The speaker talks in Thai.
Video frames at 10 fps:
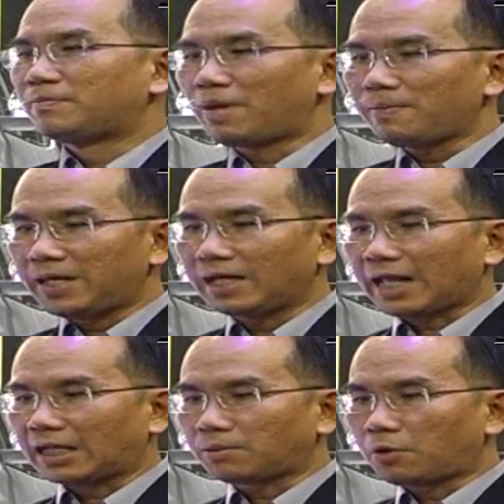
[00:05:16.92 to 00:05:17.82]
ไม่เพียง
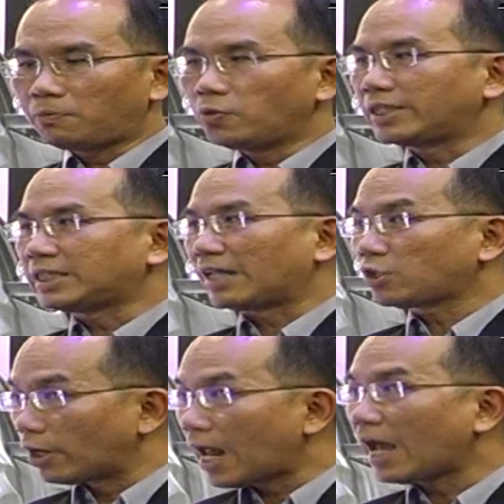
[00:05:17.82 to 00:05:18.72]
แต่เฉพาะผู้โดยสาร
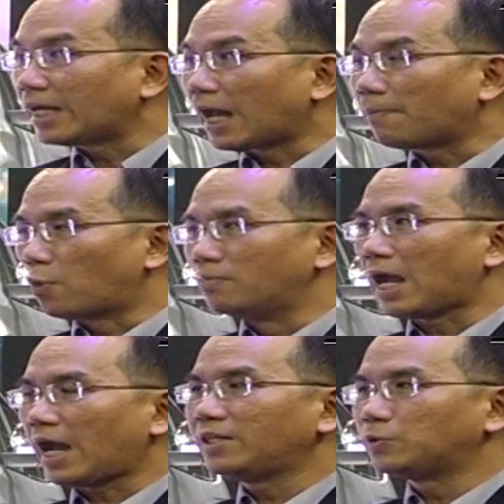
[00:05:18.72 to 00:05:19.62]
ตอนหน้านะครับ ผม
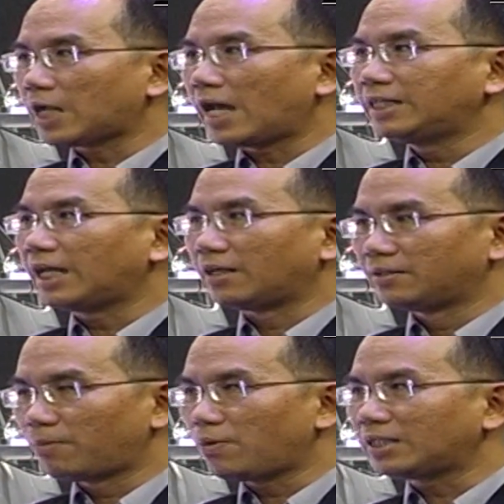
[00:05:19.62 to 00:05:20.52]
อยากให้ทุกท่านเนี่ย
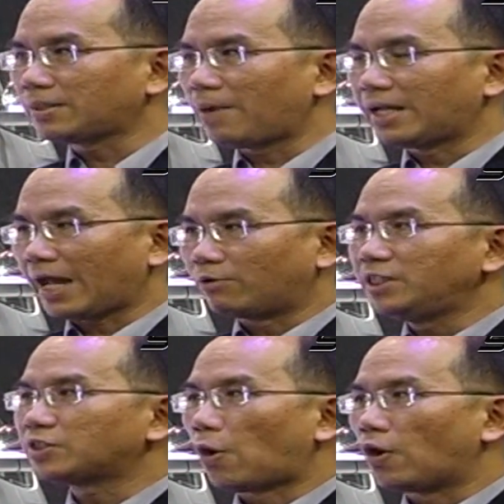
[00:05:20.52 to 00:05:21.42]
ไม่ว่าจะเป็นแถว
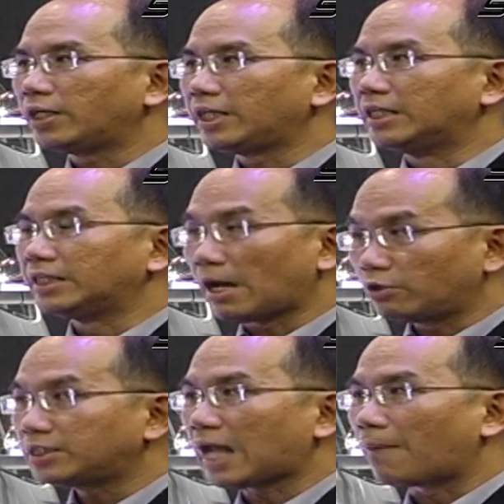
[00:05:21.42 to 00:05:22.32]
ที่ 2 ก็ดีหรือแถ
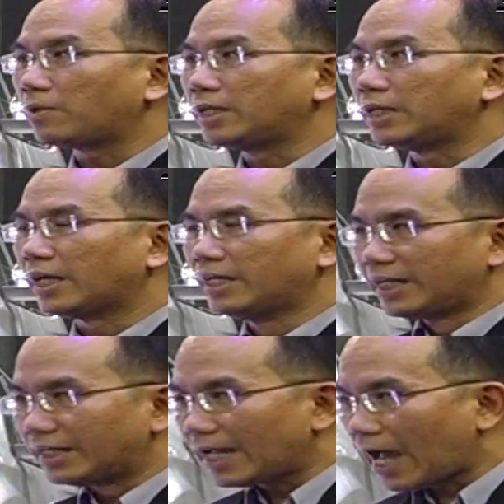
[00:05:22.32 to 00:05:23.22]
วที่ 3 ก็ดีเย
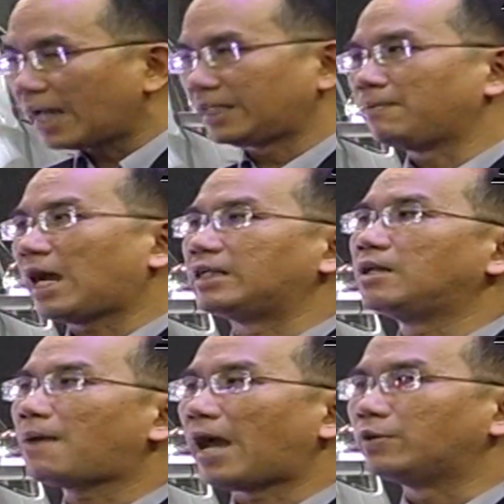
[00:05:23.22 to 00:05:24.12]
ได้คาดเข็มขัด
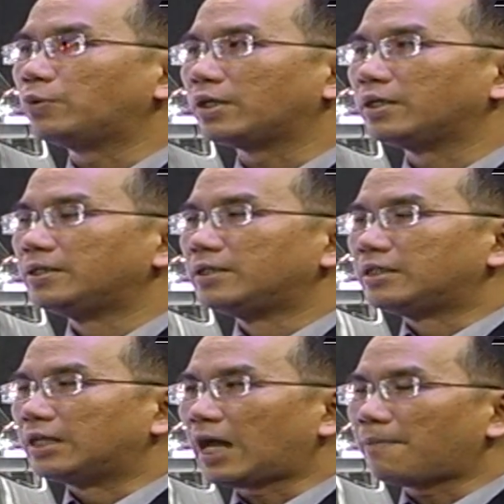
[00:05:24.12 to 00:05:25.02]
นิรภัยด้วย
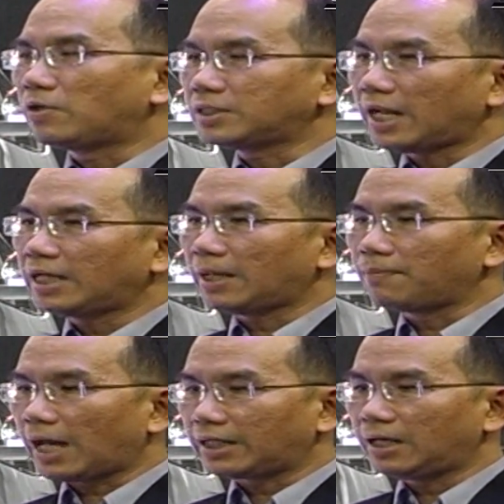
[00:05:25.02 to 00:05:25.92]
นะครับ เพราะฉะนั้น
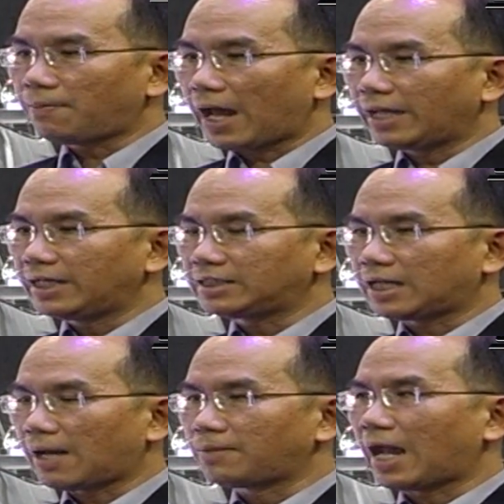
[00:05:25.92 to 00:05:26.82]
เข็มขัดนิรภัยเนี่ย
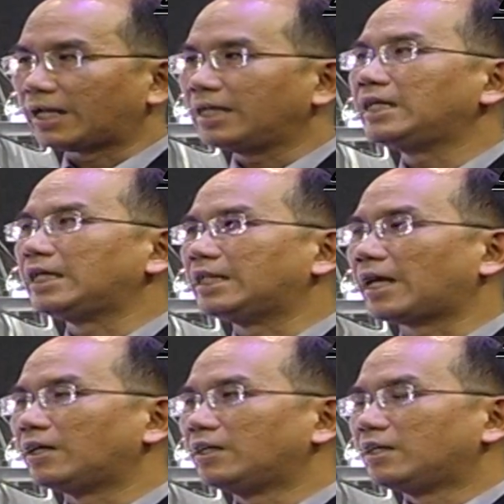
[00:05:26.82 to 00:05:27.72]
จะทำงานได้ดี
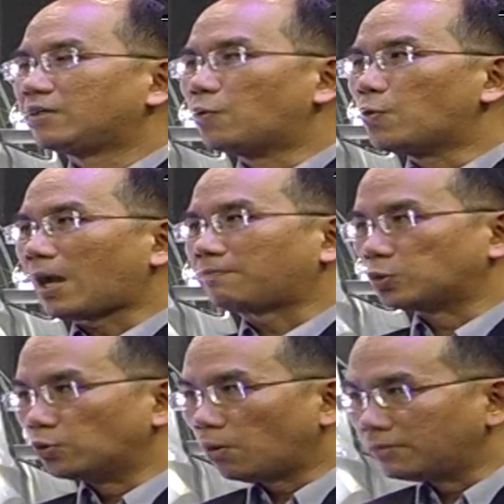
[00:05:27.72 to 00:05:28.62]
เนี่ยคู่กับ
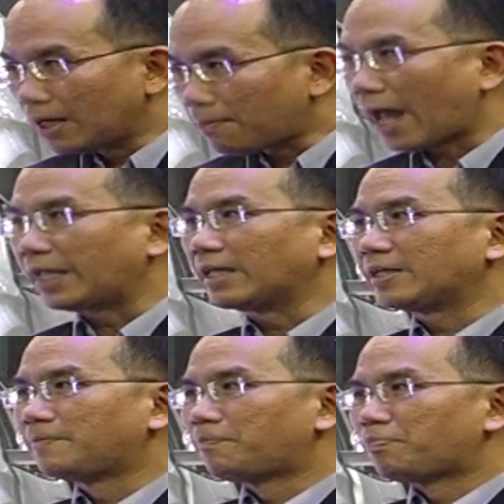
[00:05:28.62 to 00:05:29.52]
ถุงลมนิรภัย
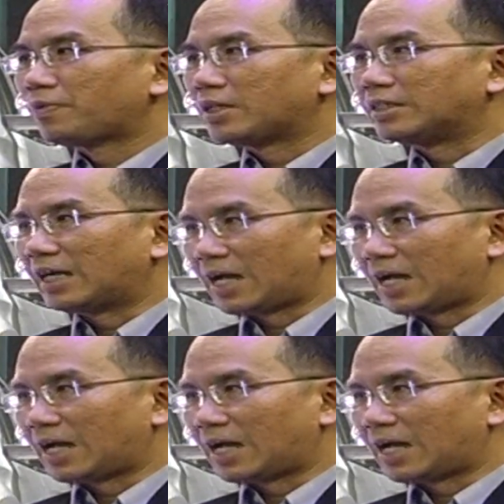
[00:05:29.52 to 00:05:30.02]
ครับอันนี้ต้องบอก